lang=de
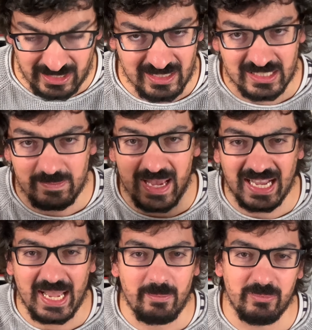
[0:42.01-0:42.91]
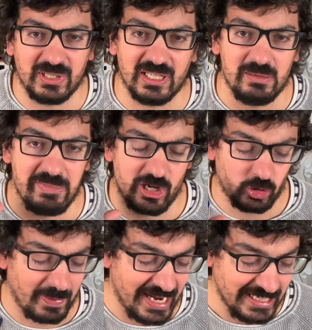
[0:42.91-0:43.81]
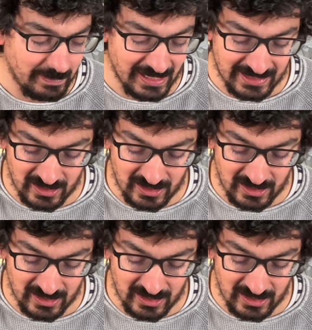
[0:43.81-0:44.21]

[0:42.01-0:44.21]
hier ist mehr RAM drin, mehr Speicherplatz.